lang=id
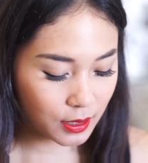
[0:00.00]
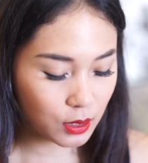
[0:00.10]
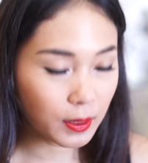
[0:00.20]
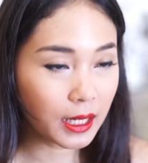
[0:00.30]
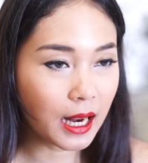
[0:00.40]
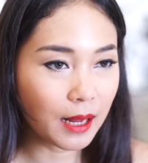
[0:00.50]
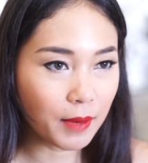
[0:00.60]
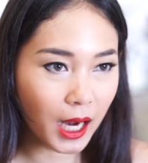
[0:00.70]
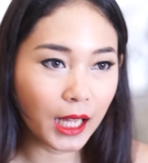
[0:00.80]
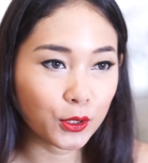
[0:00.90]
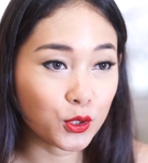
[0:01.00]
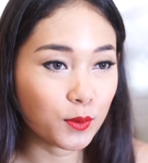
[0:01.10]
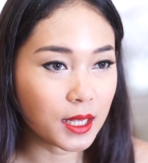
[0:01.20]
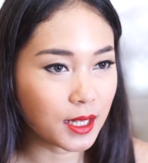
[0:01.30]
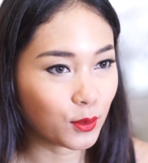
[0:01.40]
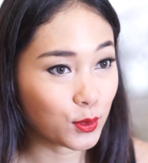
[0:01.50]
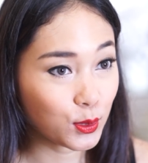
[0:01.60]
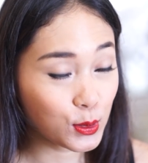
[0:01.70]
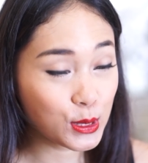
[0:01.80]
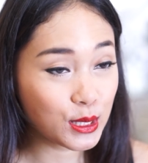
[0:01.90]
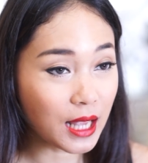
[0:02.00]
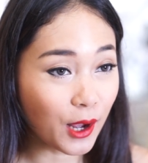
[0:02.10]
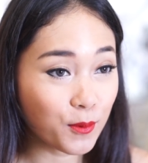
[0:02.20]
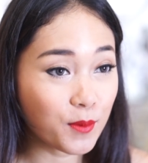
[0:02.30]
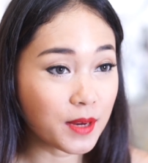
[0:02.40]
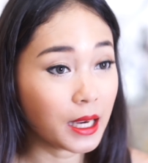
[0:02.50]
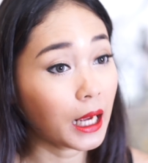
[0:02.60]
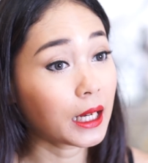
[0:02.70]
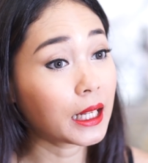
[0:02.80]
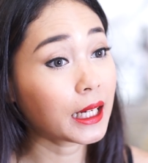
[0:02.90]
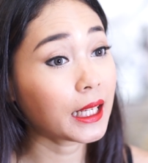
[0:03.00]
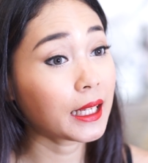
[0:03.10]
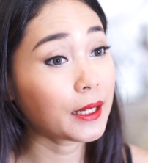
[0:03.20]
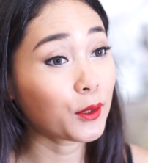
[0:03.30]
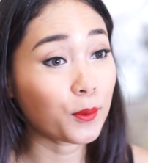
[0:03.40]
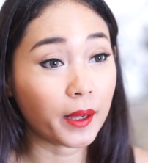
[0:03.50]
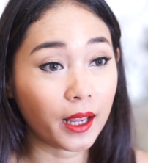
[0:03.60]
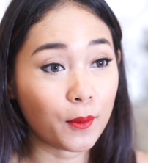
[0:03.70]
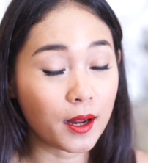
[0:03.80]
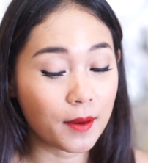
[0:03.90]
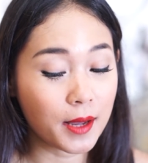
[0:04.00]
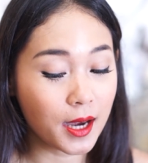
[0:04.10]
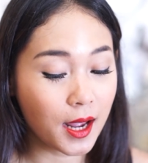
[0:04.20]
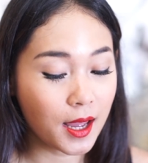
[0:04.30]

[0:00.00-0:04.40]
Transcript: Cuma ya dalam rangka 17 Agustus aku memberanikan diri untuk pakai warna merah.